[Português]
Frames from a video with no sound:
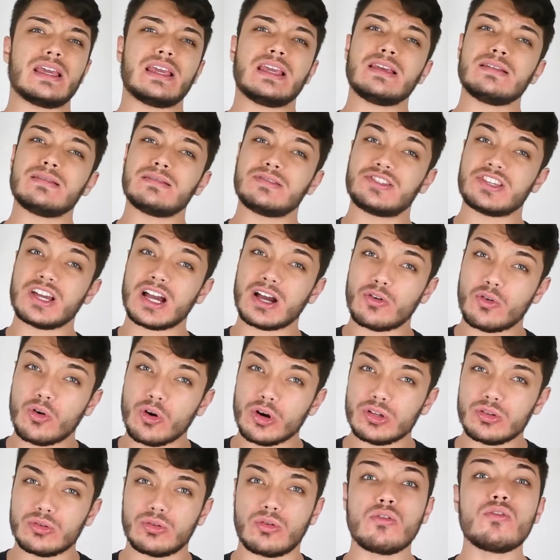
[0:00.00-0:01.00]
E de
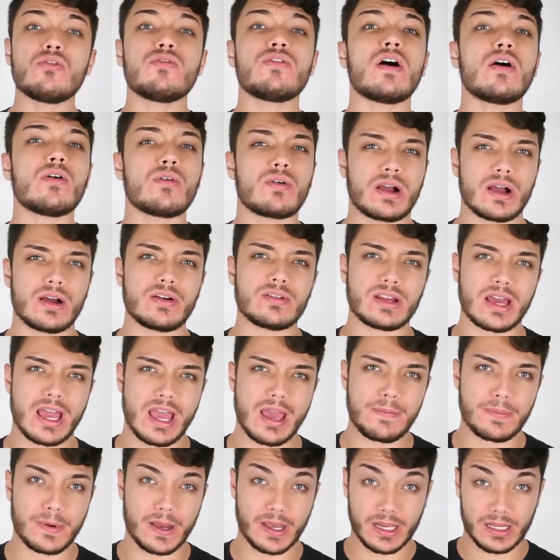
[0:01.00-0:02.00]
acordo com o Falcão, na
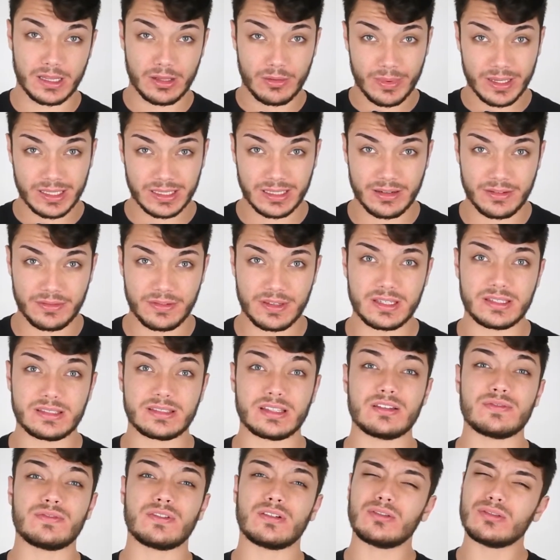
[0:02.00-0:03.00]
época, que ele deu uma
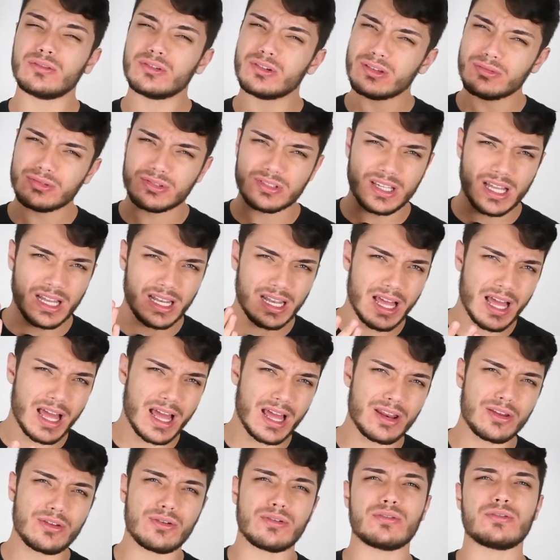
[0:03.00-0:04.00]
entrevista, ele falou que o
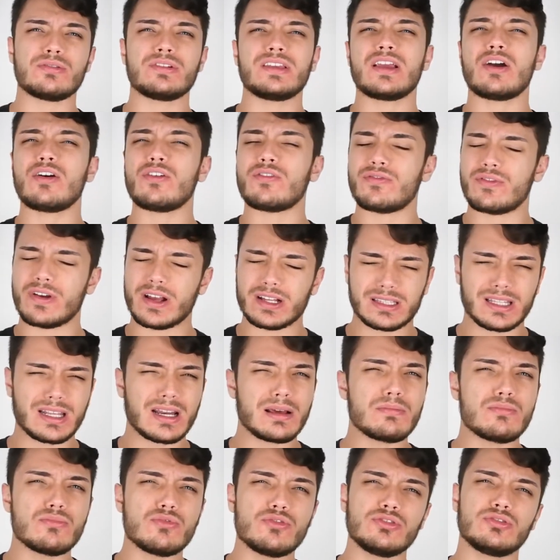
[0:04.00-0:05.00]
salário e a oferta
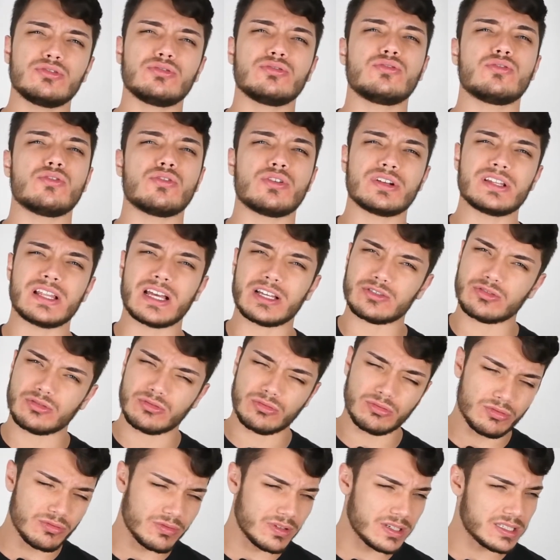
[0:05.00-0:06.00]
era muito gorda, as
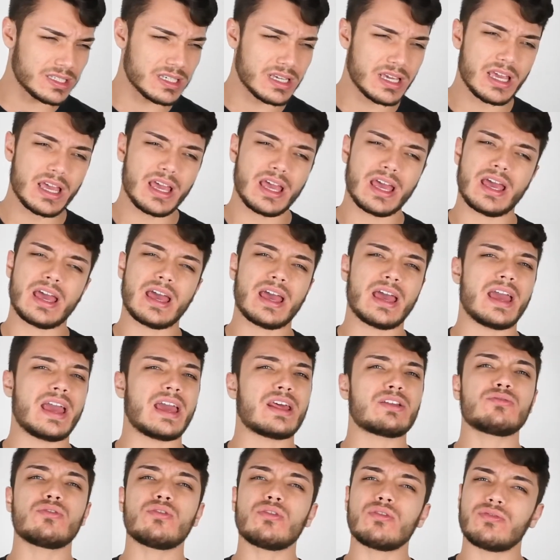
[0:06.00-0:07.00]
duas, é,
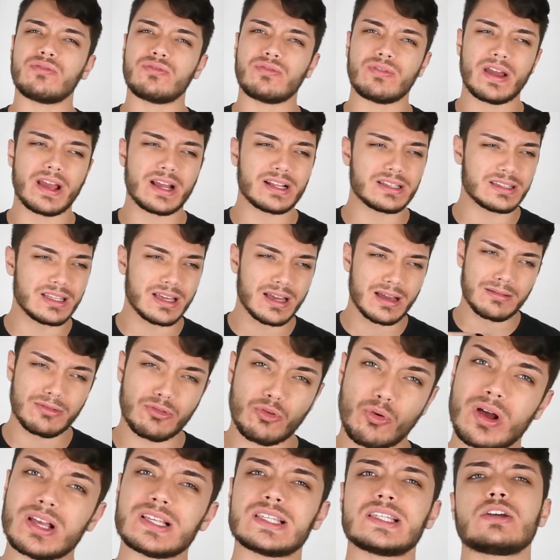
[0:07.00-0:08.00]
era uma oferta
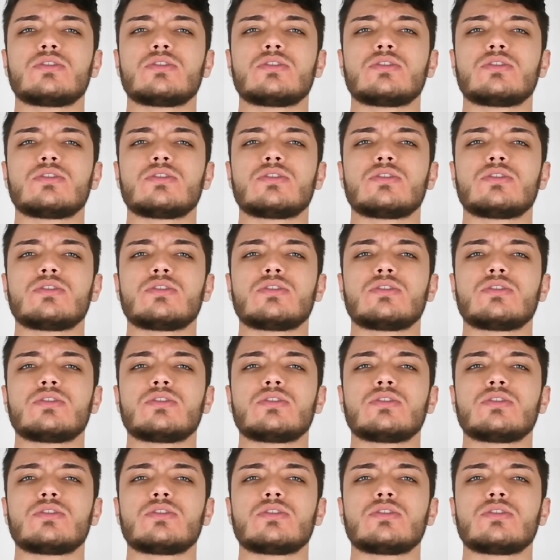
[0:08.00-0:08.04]
quase